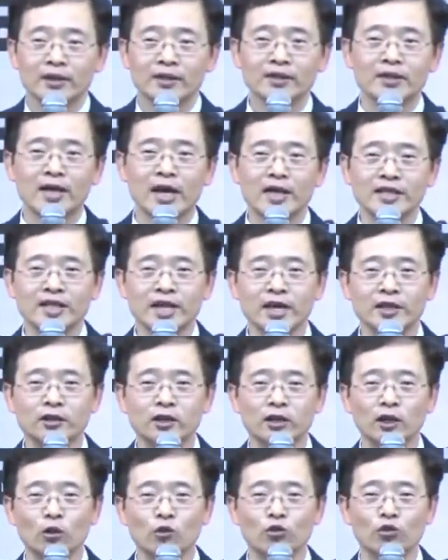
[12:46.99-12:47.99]
끝까지
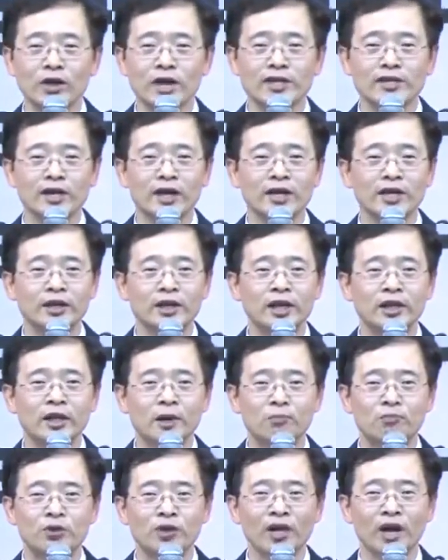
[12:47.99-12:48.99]
했을 때 우리 회사가 있게
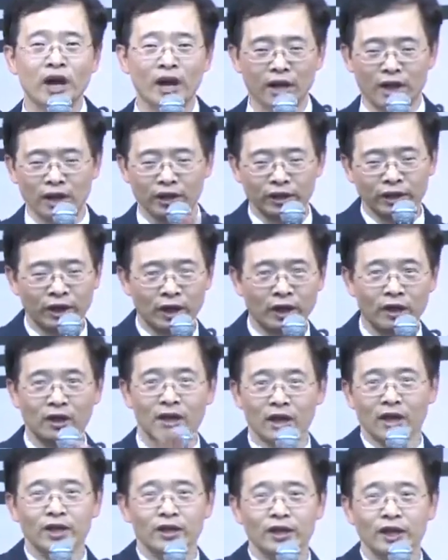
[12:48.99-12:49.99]
될 피해
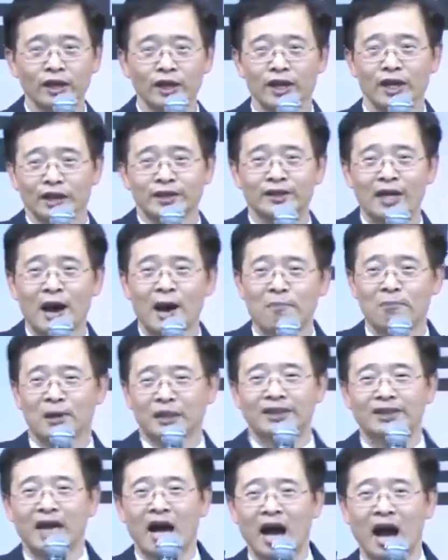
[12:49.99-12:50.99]
1, 2, 3,
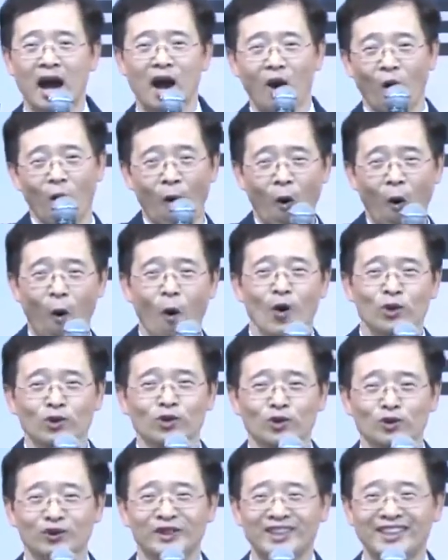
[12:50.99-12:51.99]
4, 5,
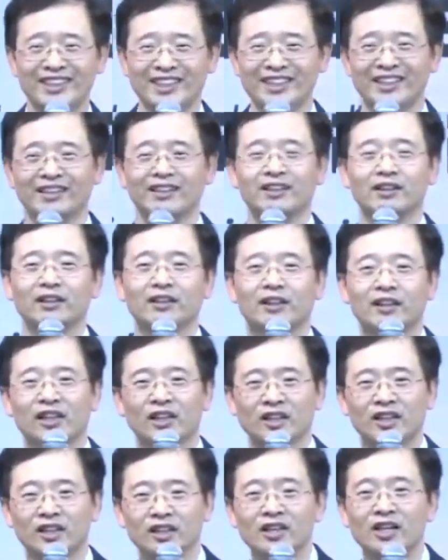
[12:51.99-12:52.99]
6, 7
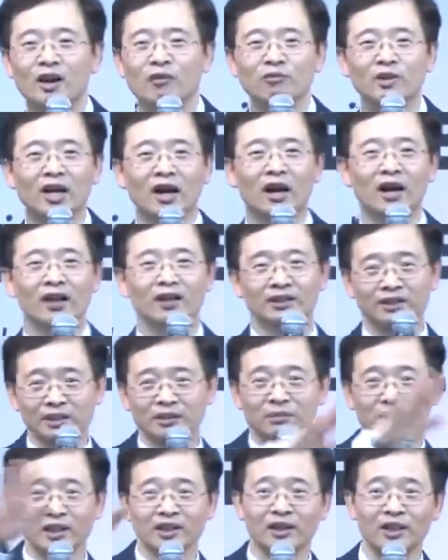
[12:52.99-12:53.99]
큰일 납니다.
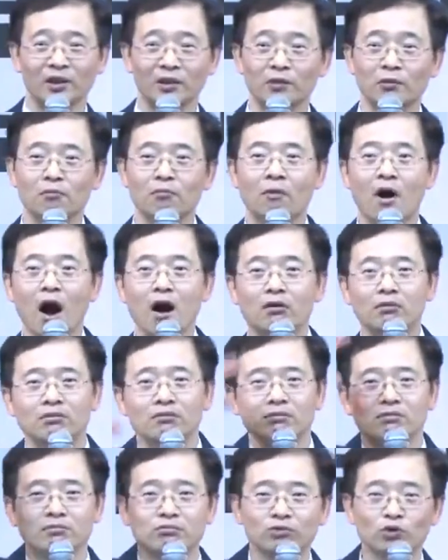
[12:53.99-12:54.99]
지금 이럴 때막 뭐
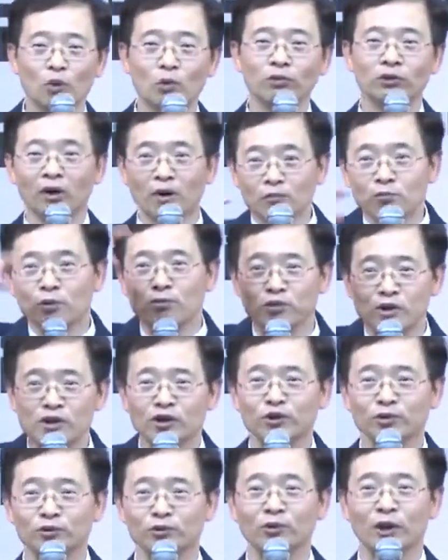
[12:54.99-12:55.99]
좀더
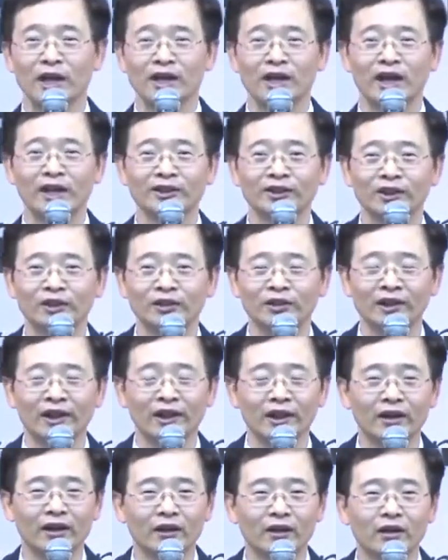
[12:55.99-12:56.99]
부풀려서 좀 얘기했어요.
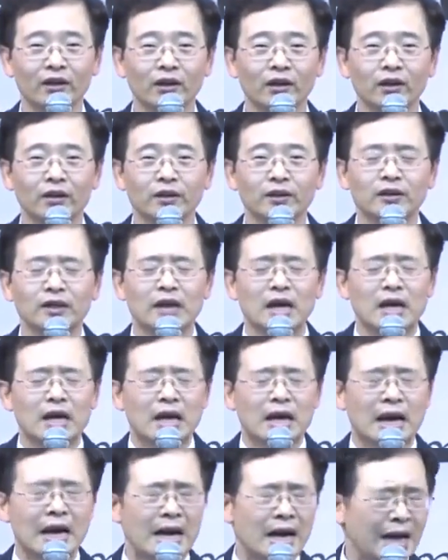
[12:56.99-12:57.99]
이렇게.
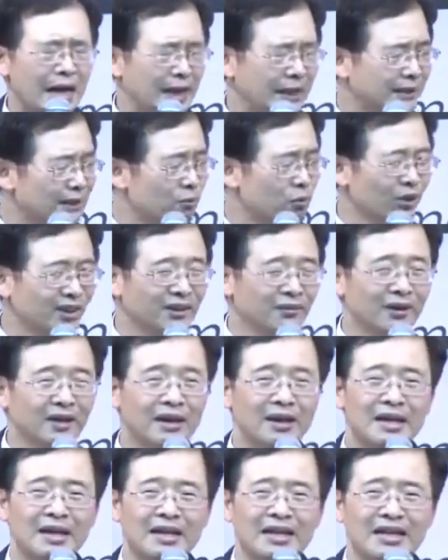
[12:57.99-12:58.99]
야, 저
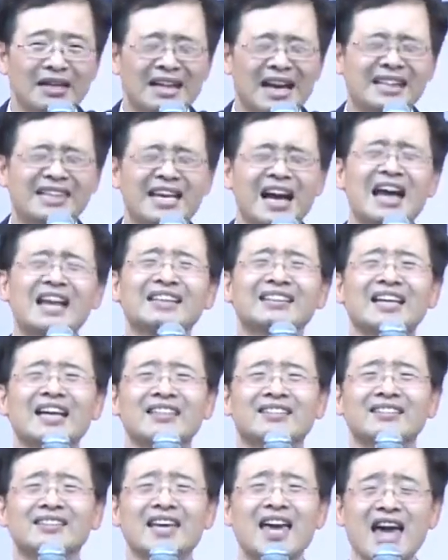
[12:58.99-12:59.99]
복잡하네. 야, 네가 알아서
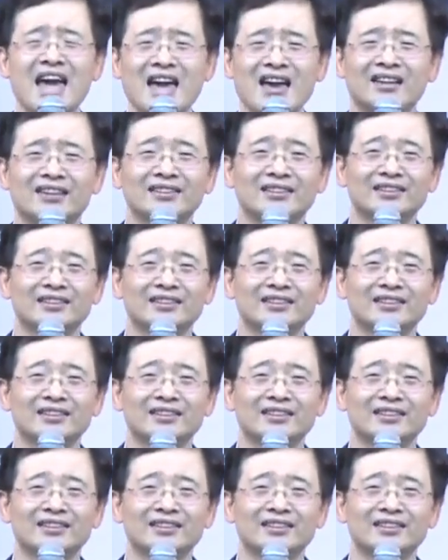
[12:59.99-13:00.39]
해, 정리해.